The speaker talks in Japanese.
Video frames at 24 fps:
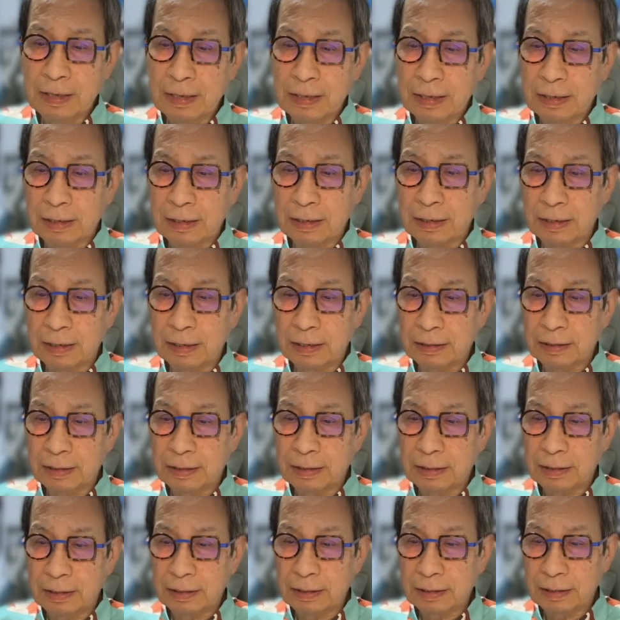
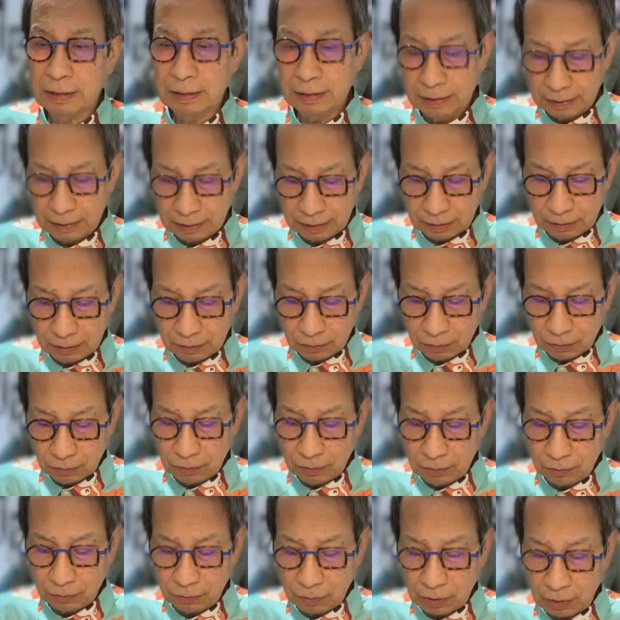えー、
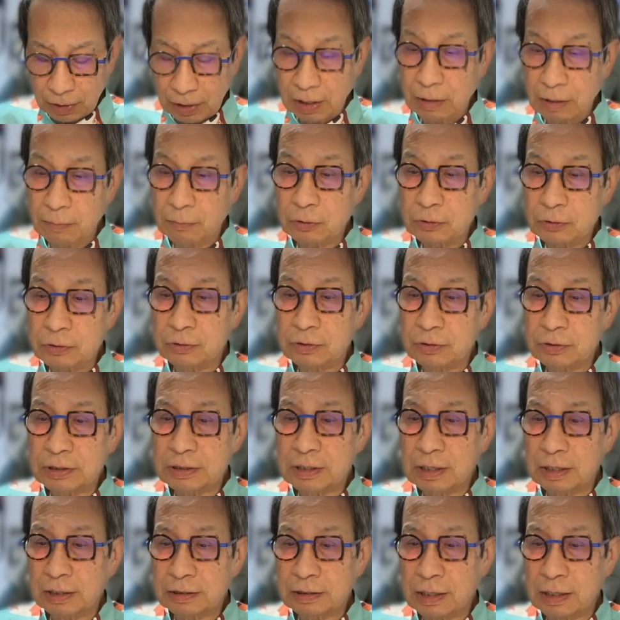これからもお過ごしいた
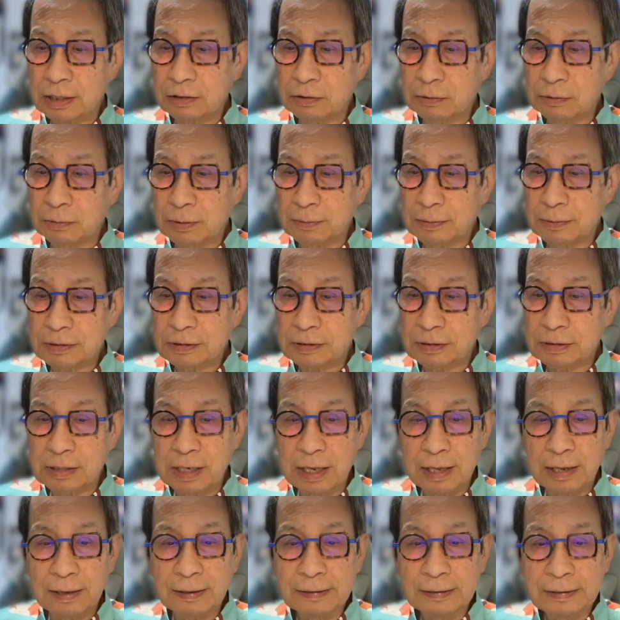だきたいと思います
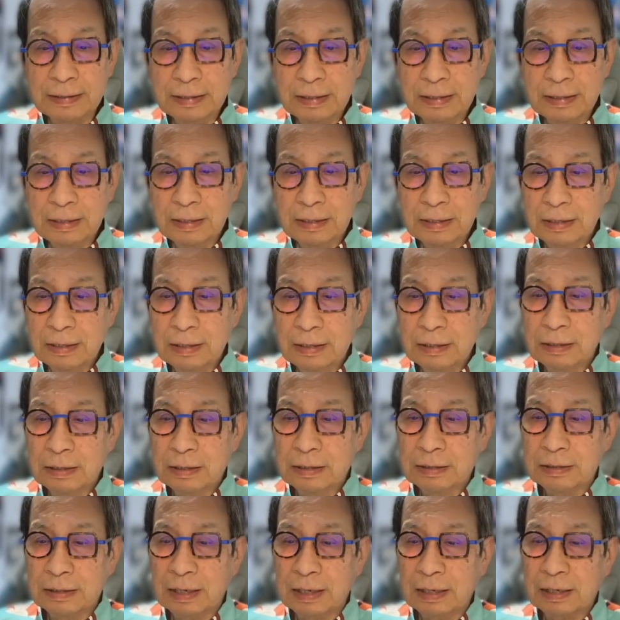ね。
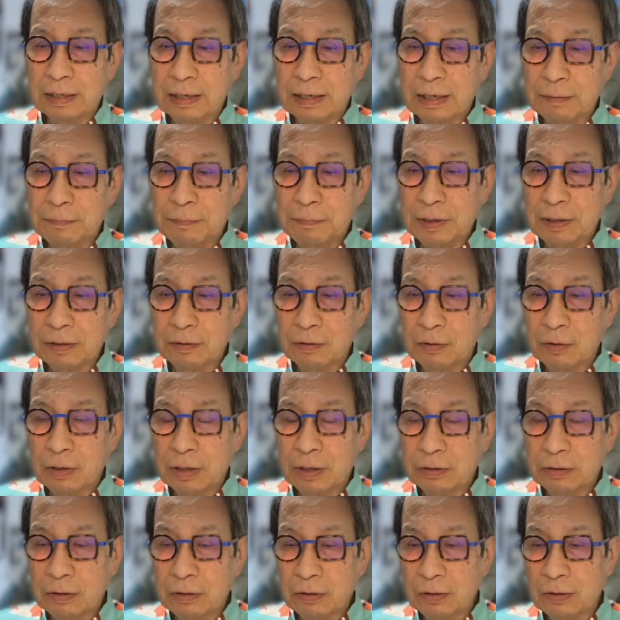なんかね、やっぱり、あ
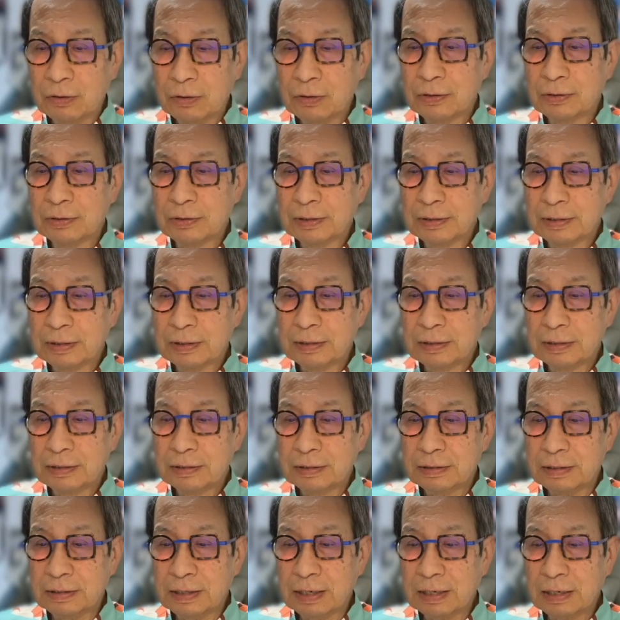の、
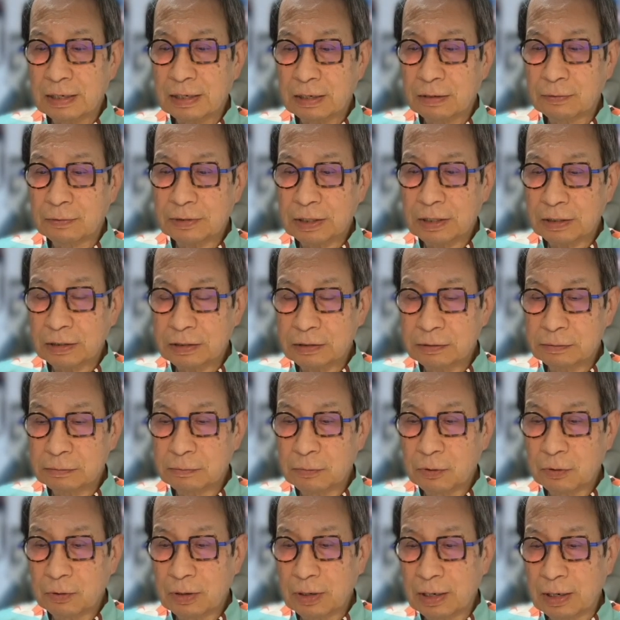なかなか私
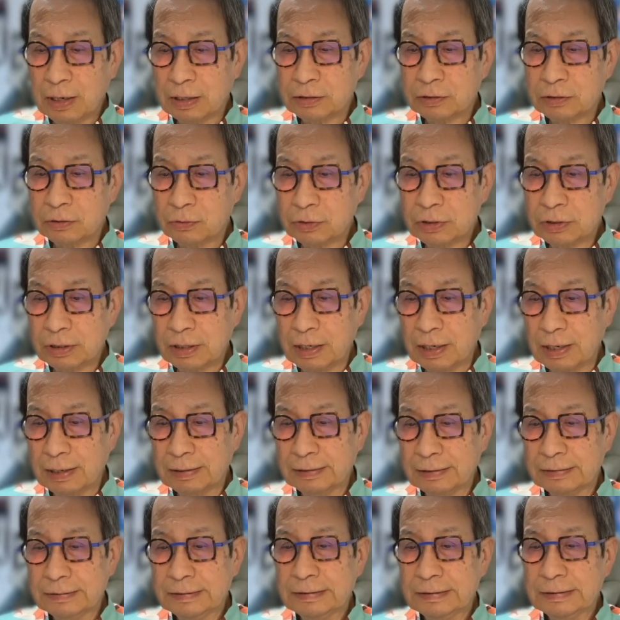も足腰が
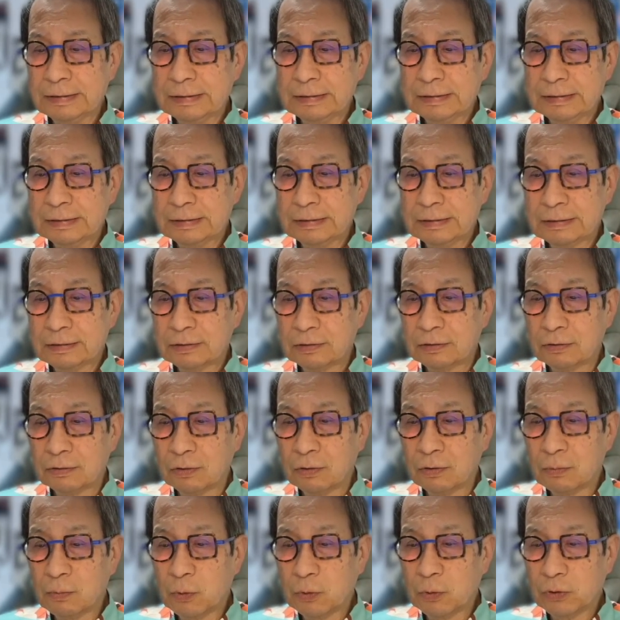
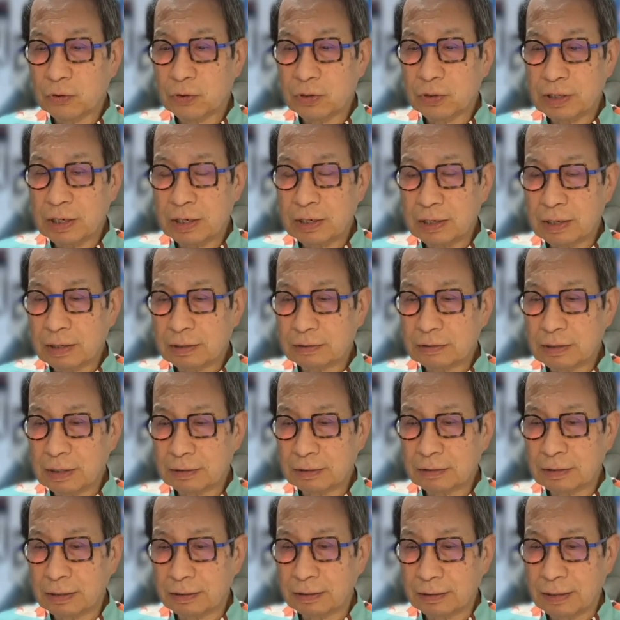思うようにならなくなっ
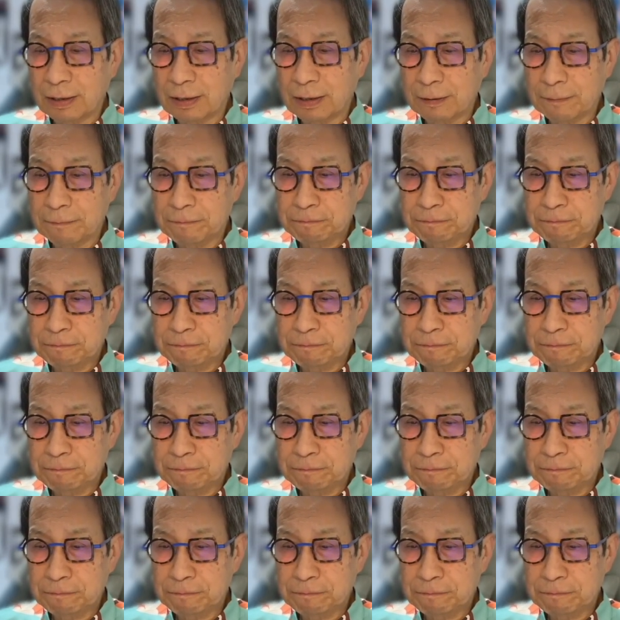たんで、